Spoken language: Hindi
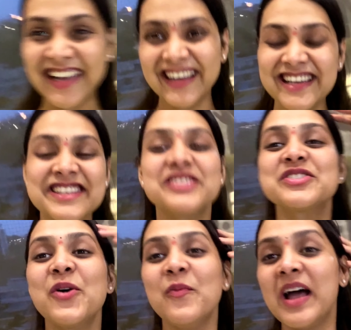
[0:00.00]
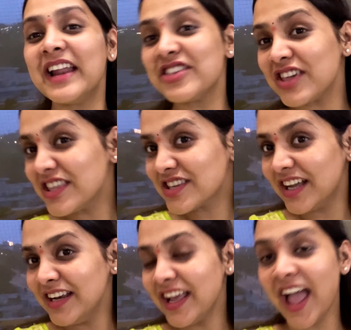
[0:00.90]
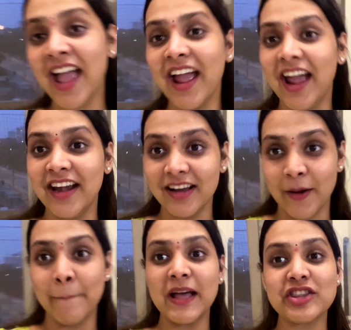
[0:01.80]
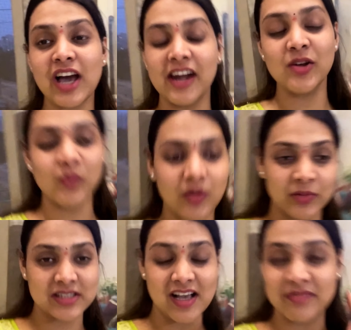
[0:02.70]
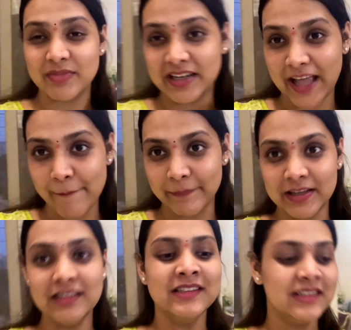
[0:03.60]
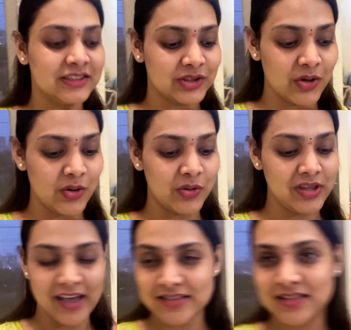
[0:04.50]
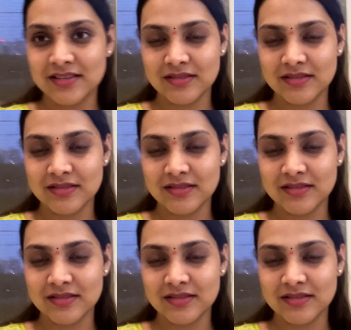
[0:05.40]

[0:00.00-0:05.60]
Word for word: गाइस सो मैंने चेंज कर लिया है एंड अब मैं जा रही हूँ मॉम के साथ में टेम्पल तो यस